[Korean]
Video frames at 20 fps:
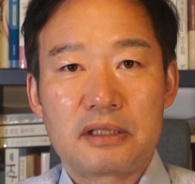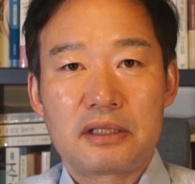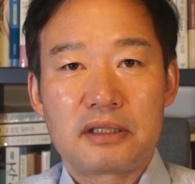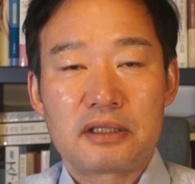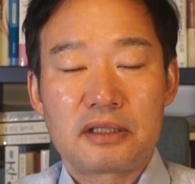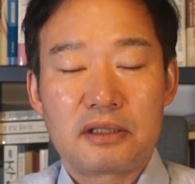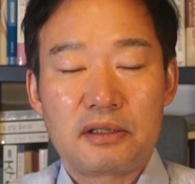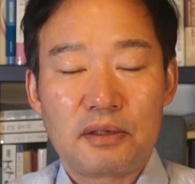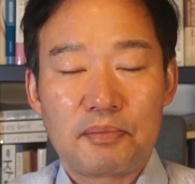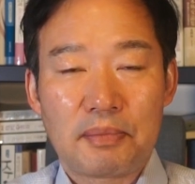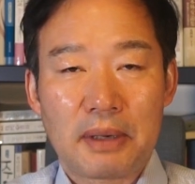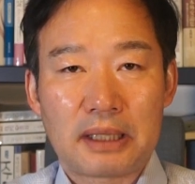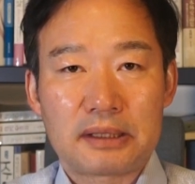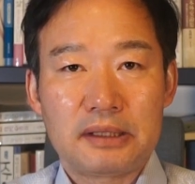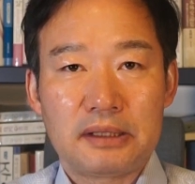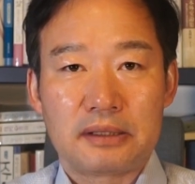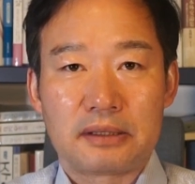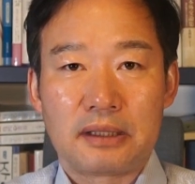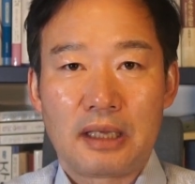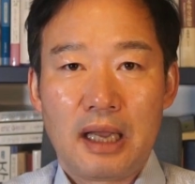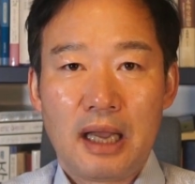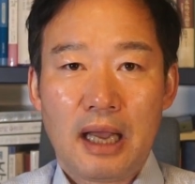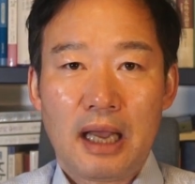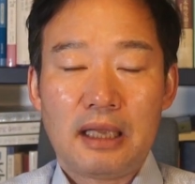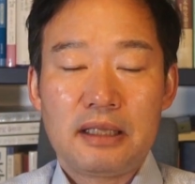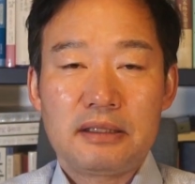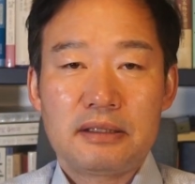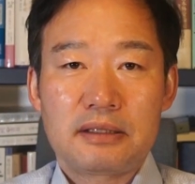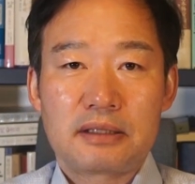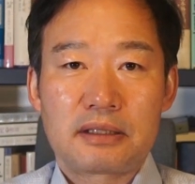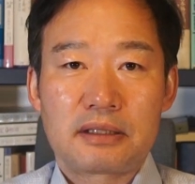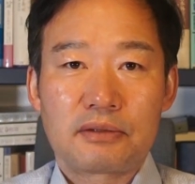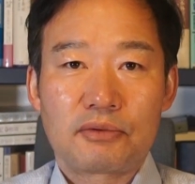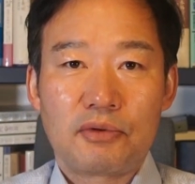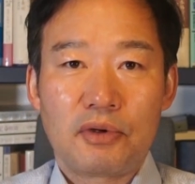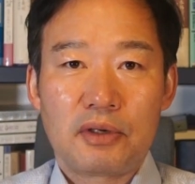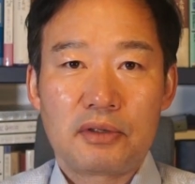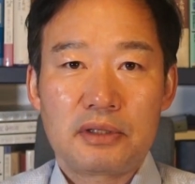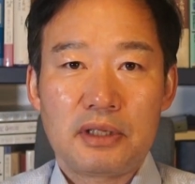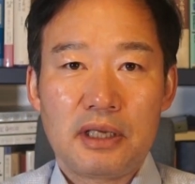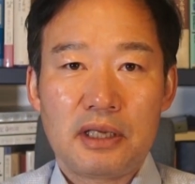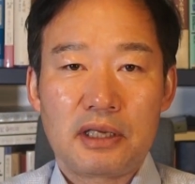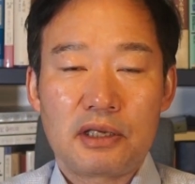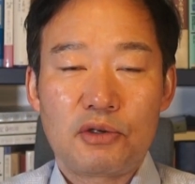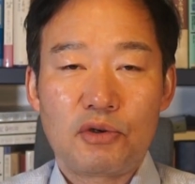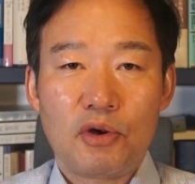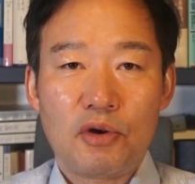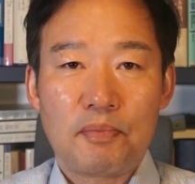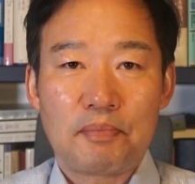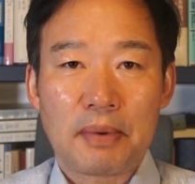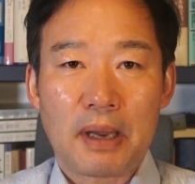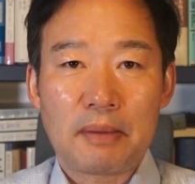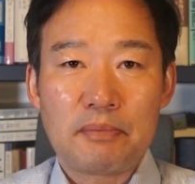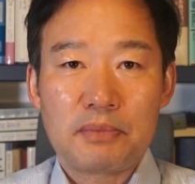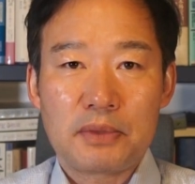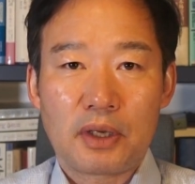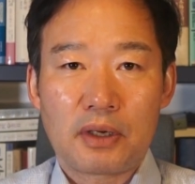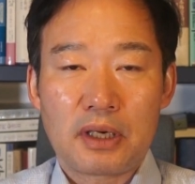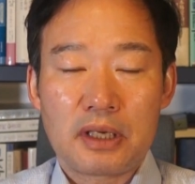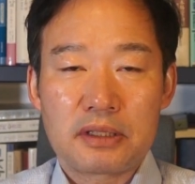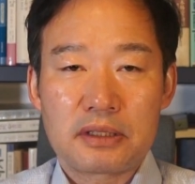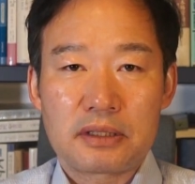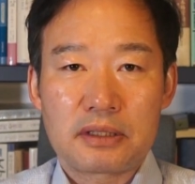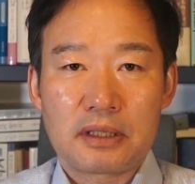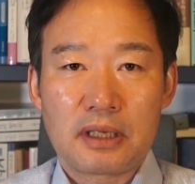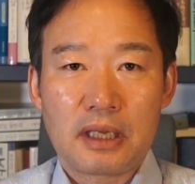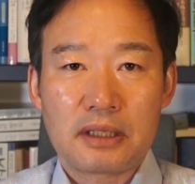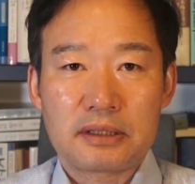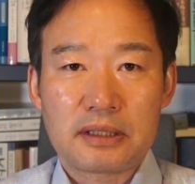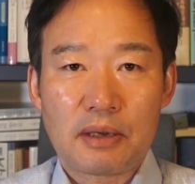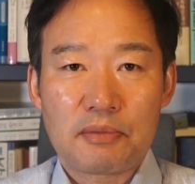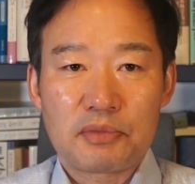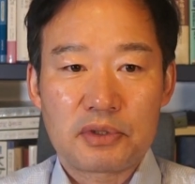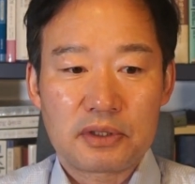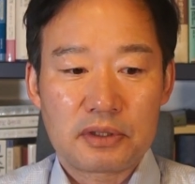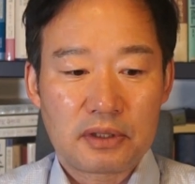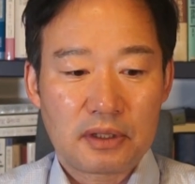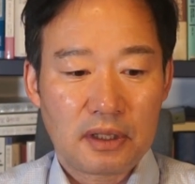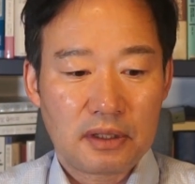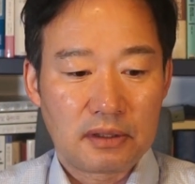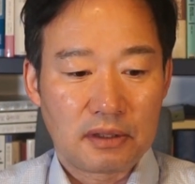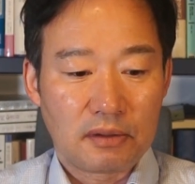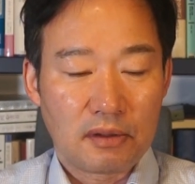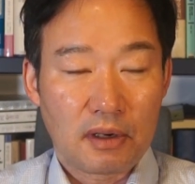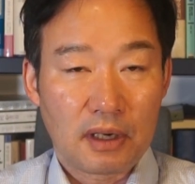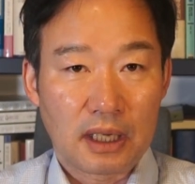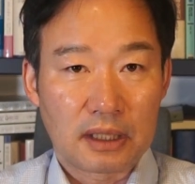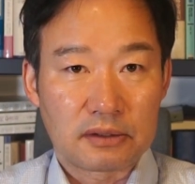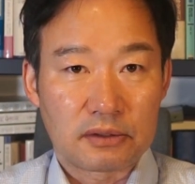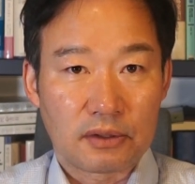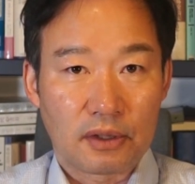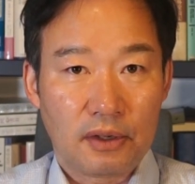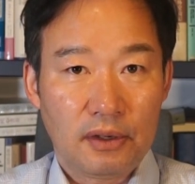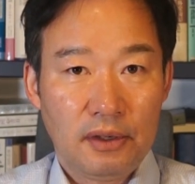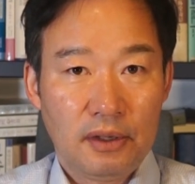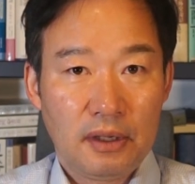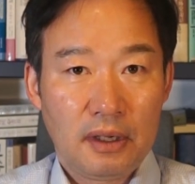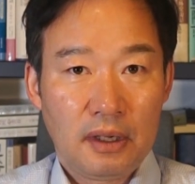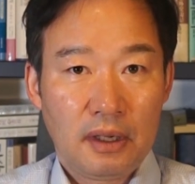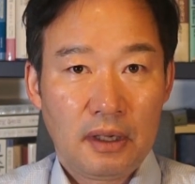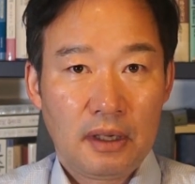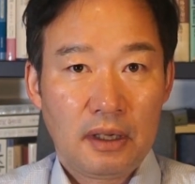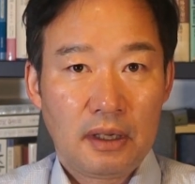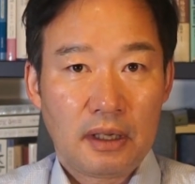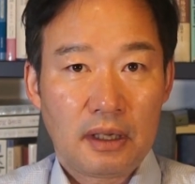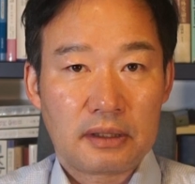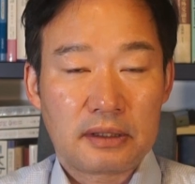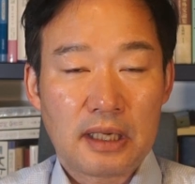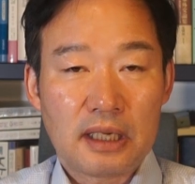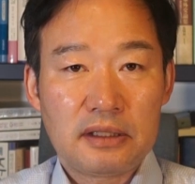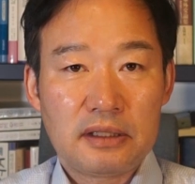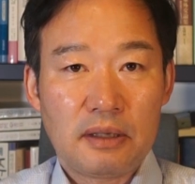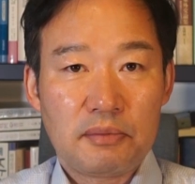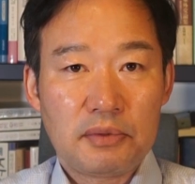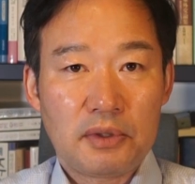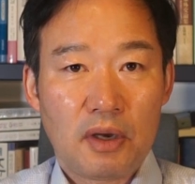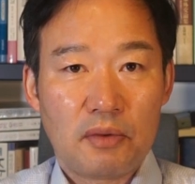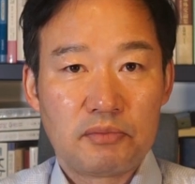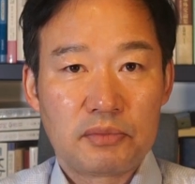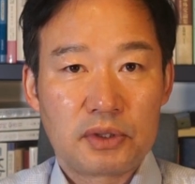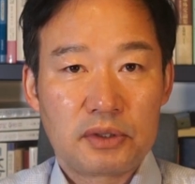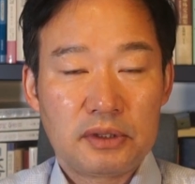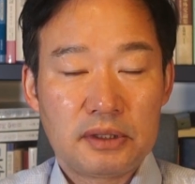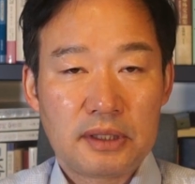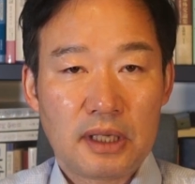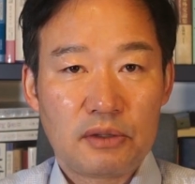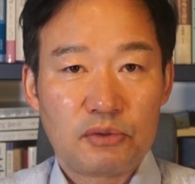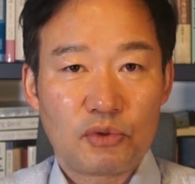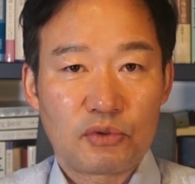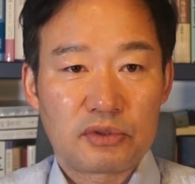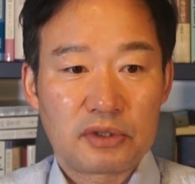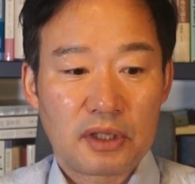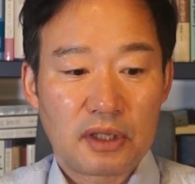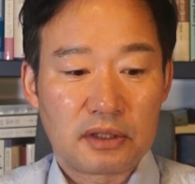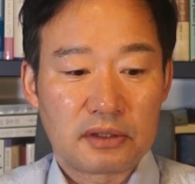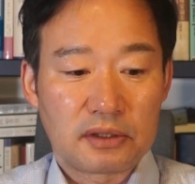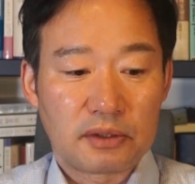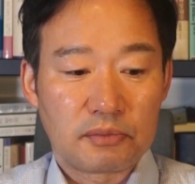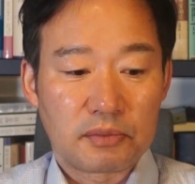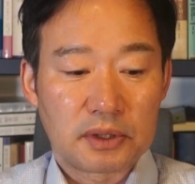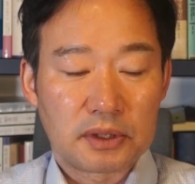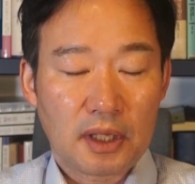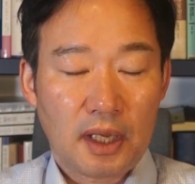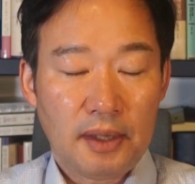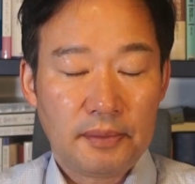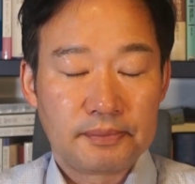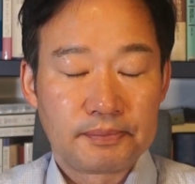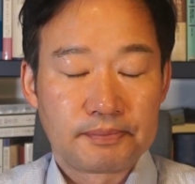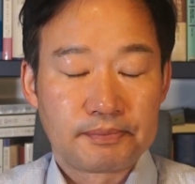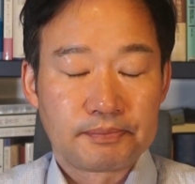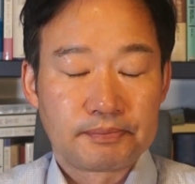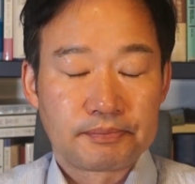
지시를 받은 한 직원이 일요일 밤 11시에 사무실에 들어가서 아, 산자부 건물은 세종시에 있습니다.